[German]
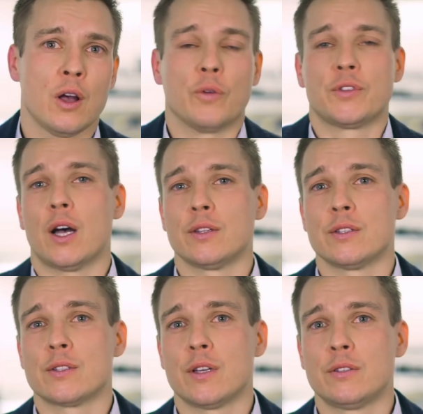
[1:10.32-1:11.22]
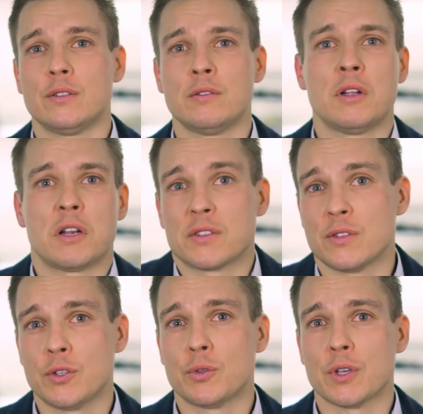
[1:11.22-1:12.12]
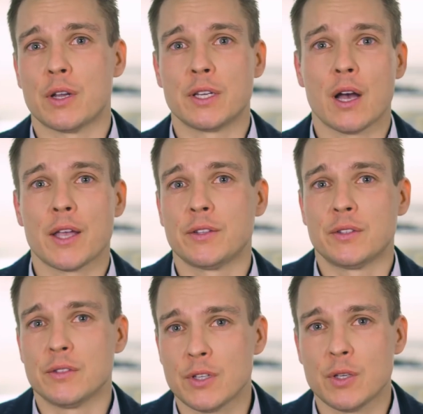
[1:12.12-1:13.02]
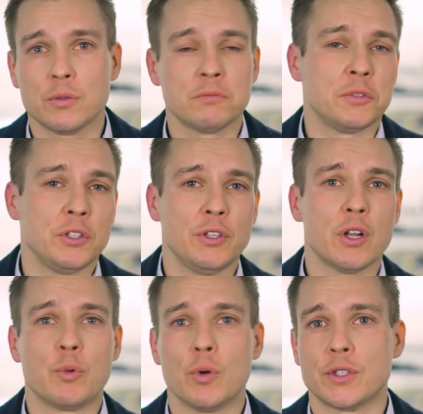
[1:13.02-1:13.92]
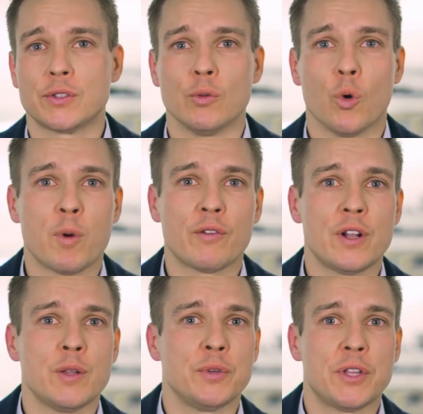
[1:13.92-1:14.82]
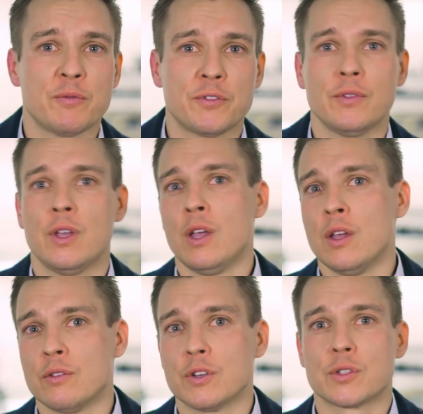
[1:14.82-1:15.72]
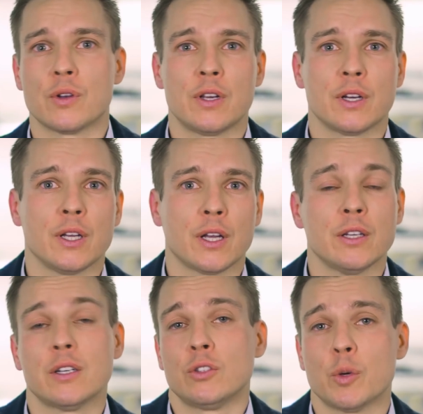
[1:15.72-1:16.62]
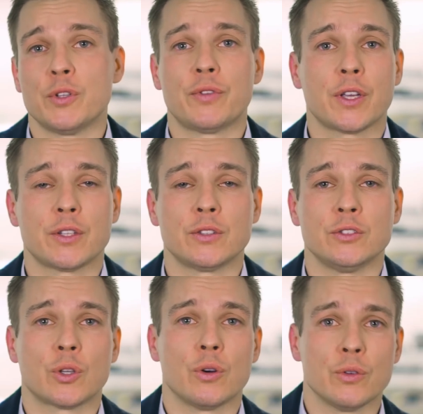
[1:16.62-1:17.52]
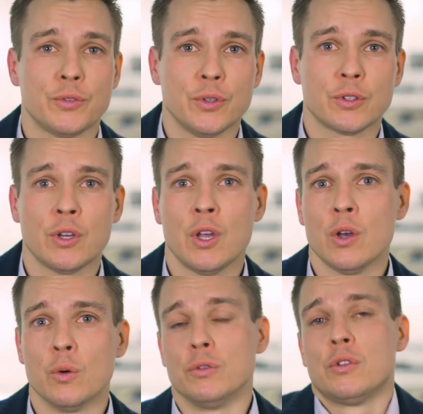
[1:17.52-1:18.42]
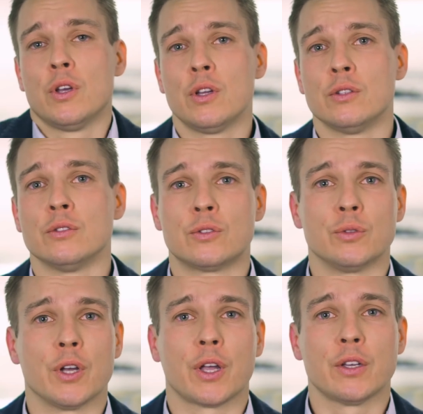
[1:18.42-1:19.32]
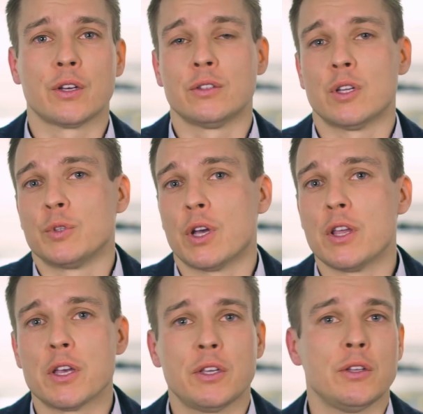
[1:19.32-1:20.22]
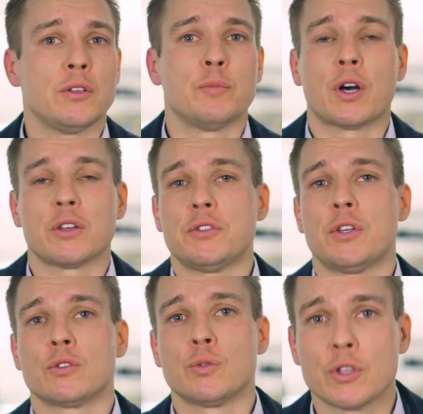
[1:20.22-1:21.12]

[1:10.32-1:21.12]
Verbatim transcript: Auf der anderen Seite lassen sich durch eine geeignete Sehnung die niederpoligsten Oberwellen bedämpfen, was zu einer geringeren doppelverketteten Streuung führt und zu geringeren damit einhergehenden parasitären